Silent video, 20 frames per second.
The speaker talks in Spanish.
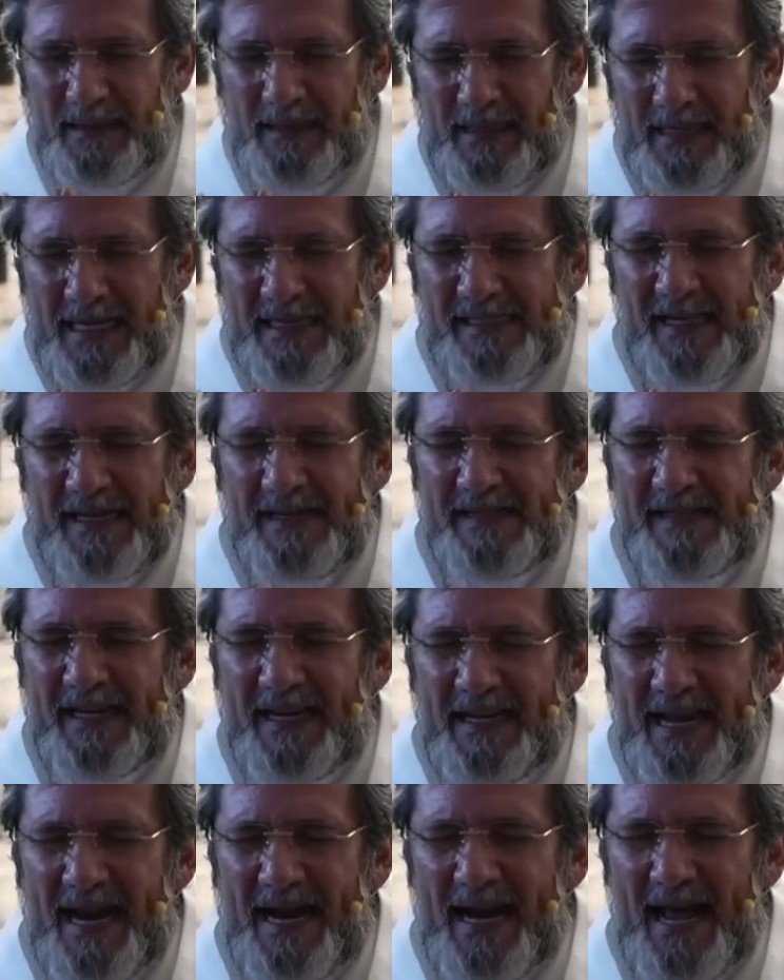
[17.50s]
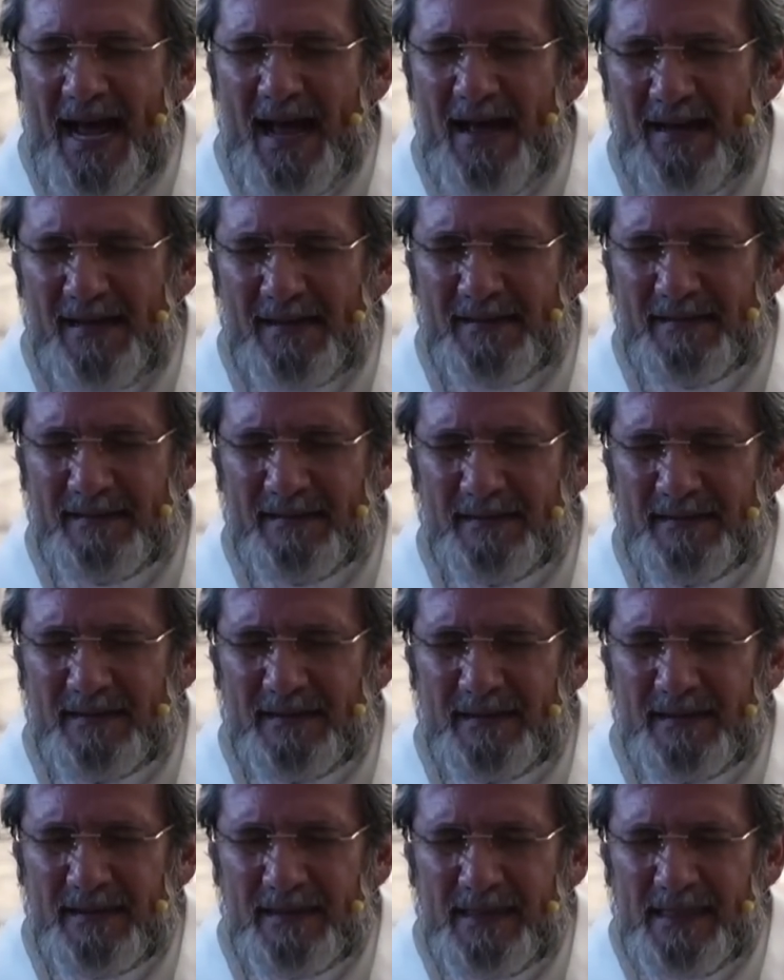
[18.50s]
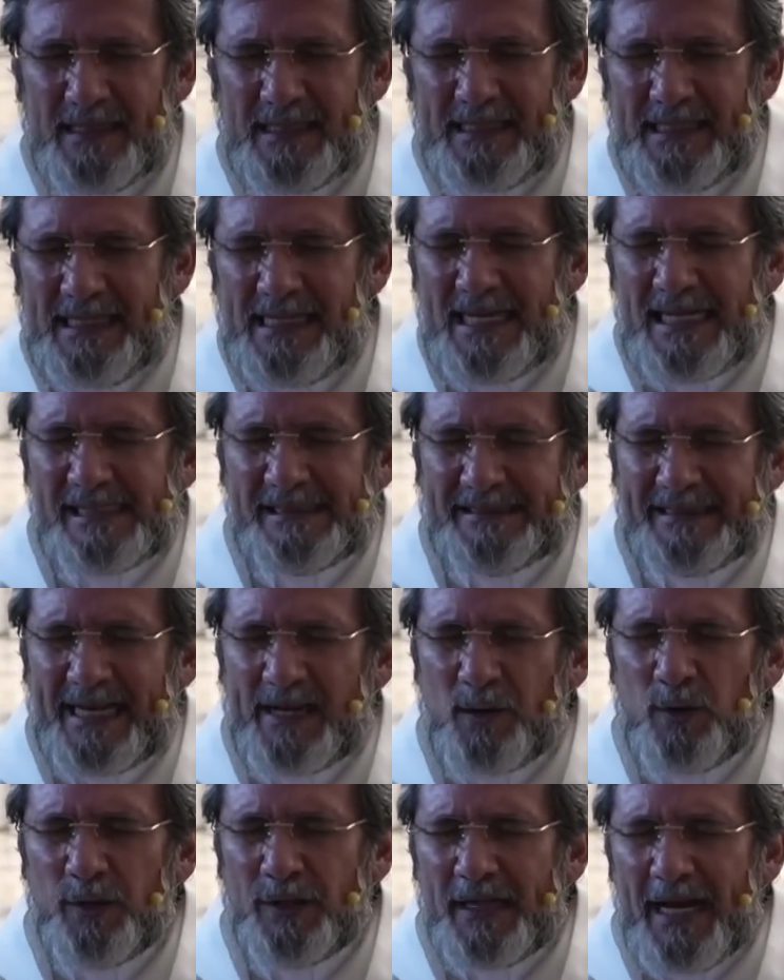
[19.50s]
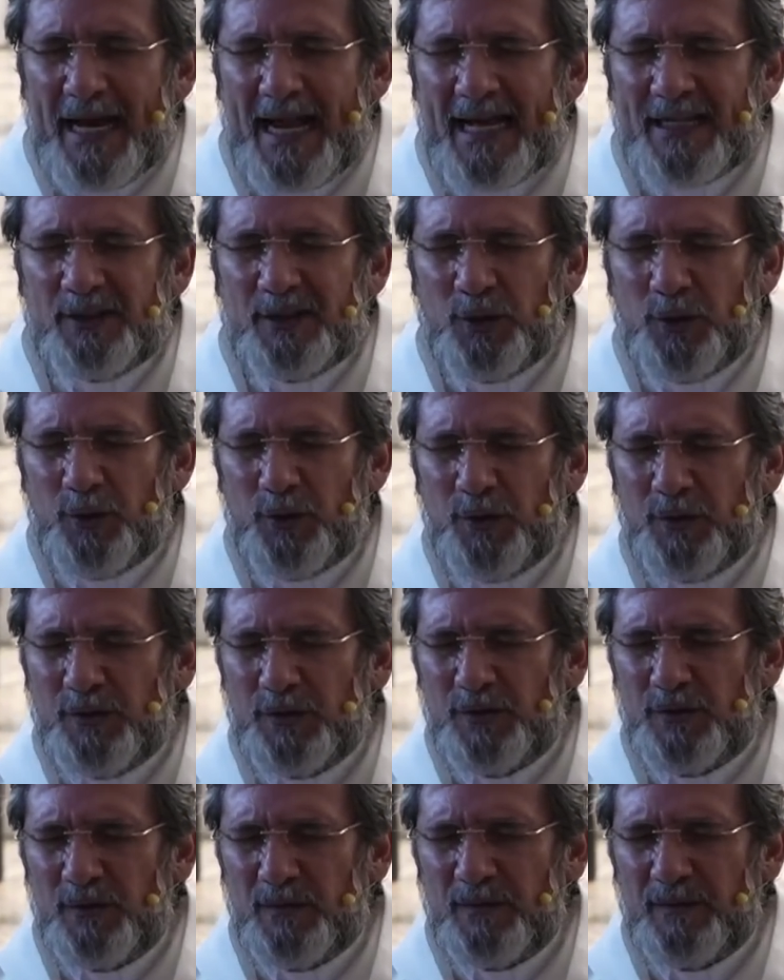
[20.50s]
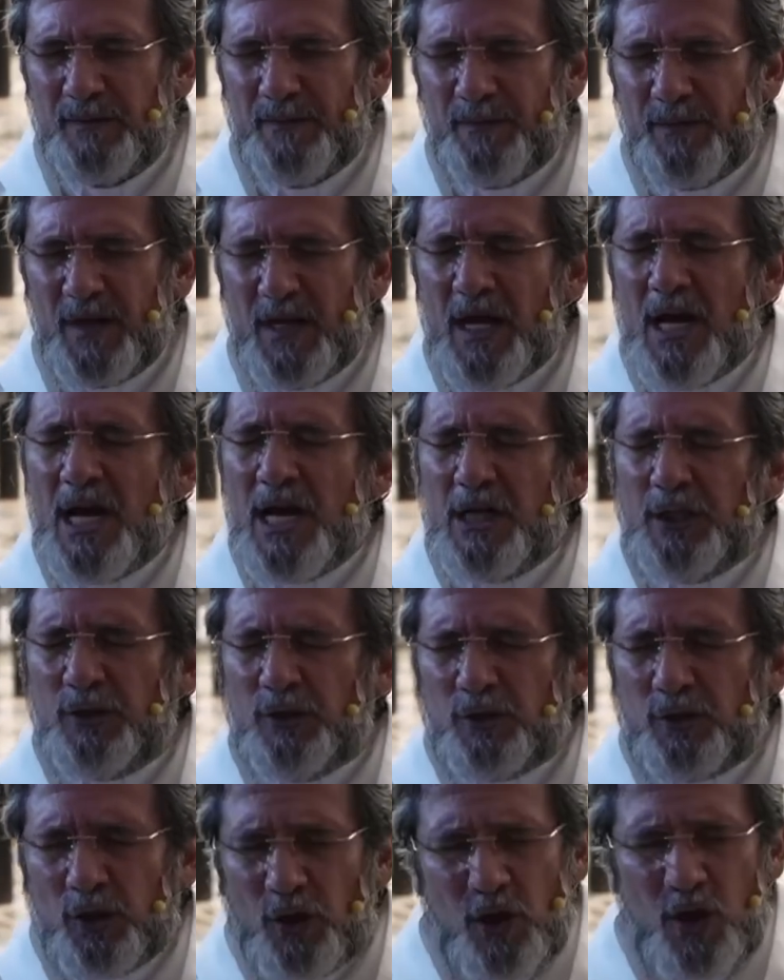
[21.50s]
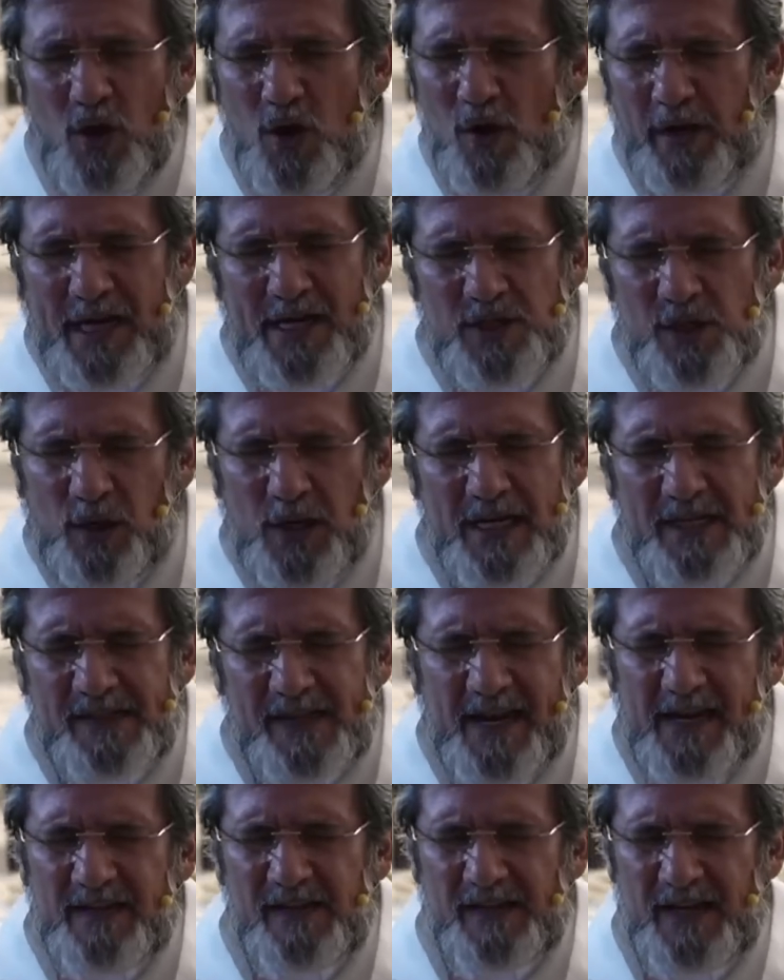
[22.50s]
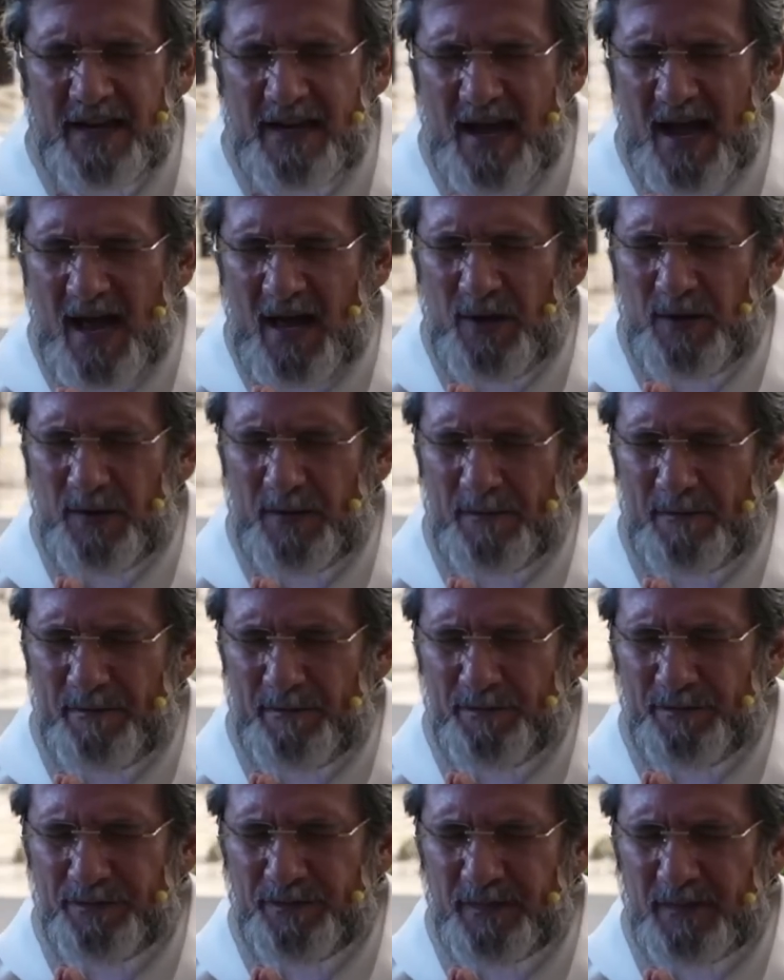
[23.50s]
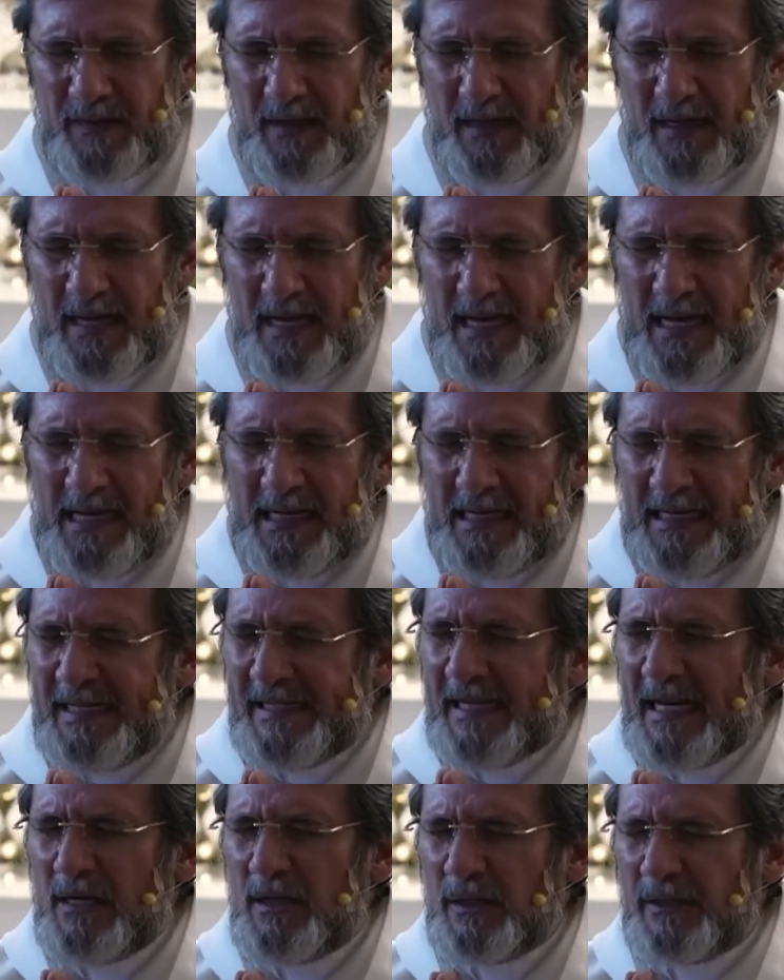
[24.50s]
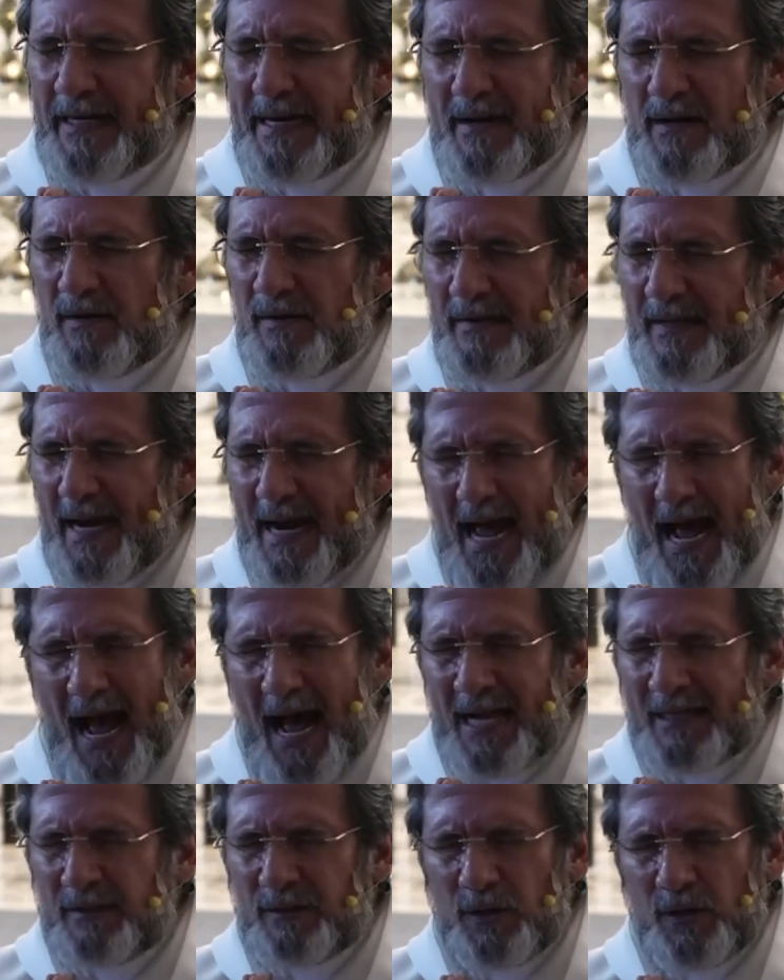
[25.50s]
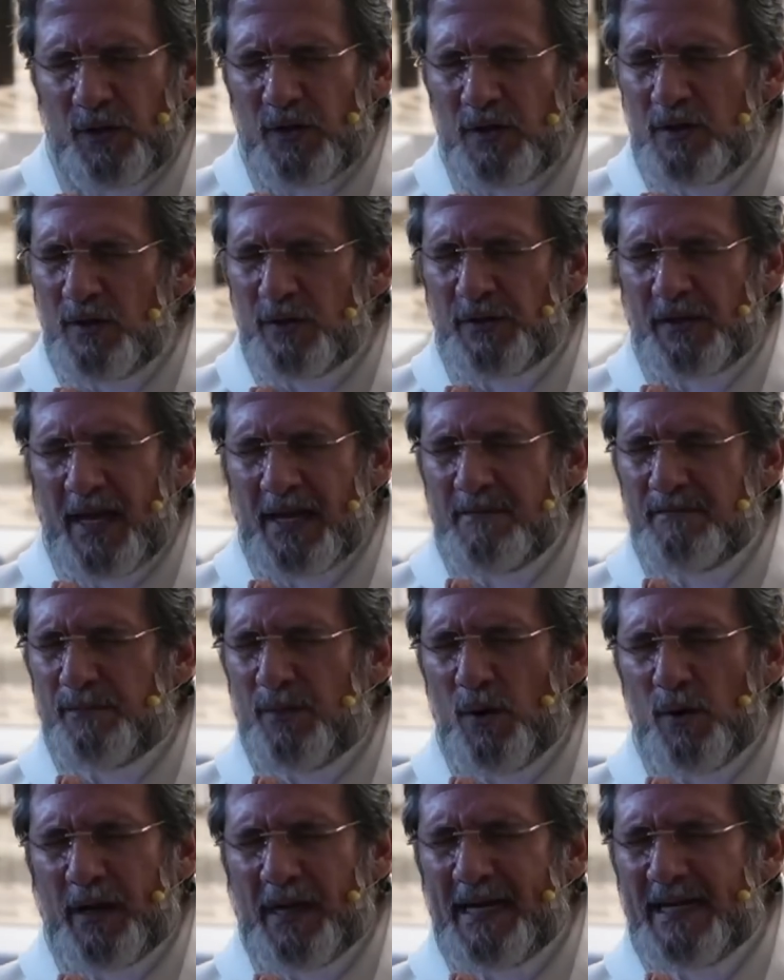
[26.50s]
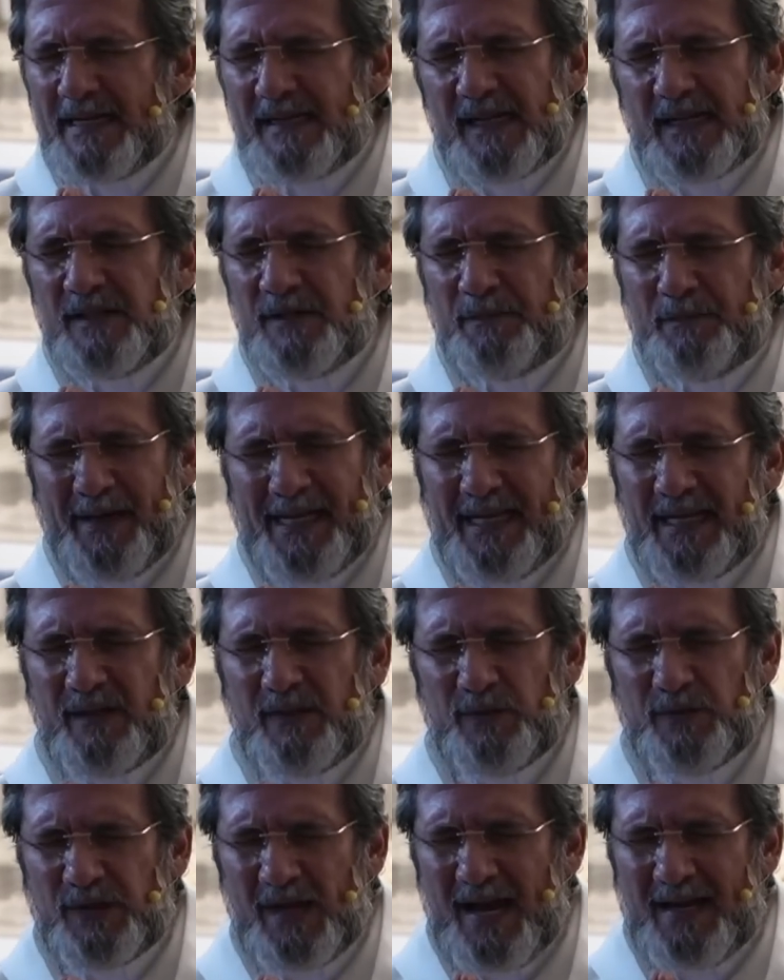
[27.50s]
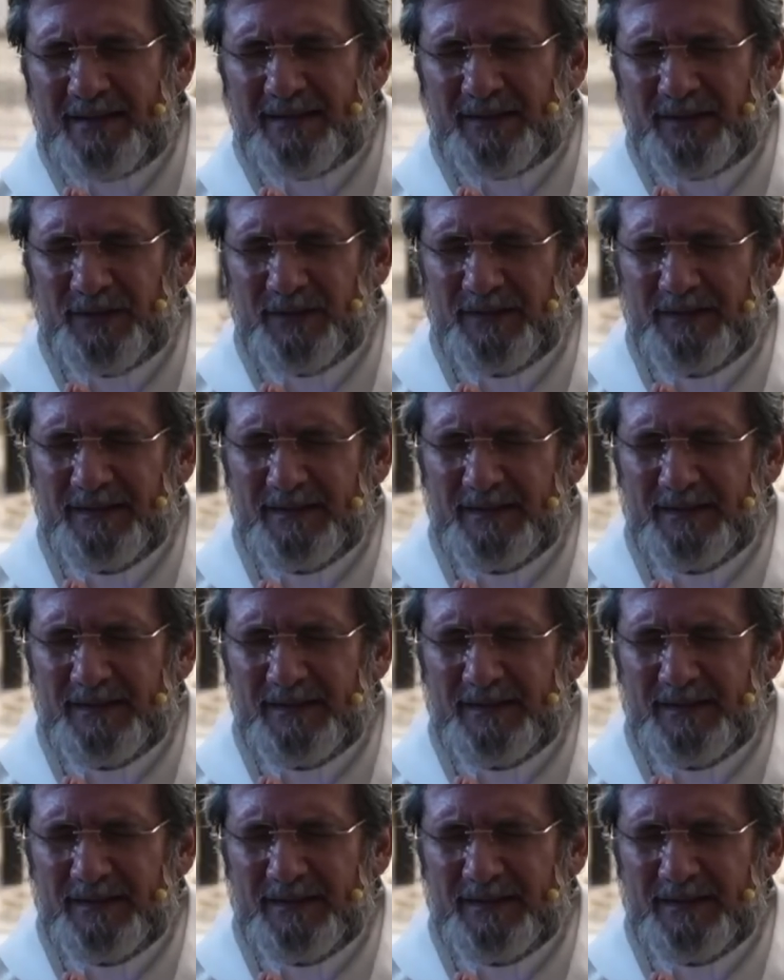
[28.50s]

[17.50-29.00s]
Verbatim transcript: les enseñará y les recordará a todos todo lo que yo les he enseñado. Y se lo recordará a todos los que invoquen ese Espíritu Santo.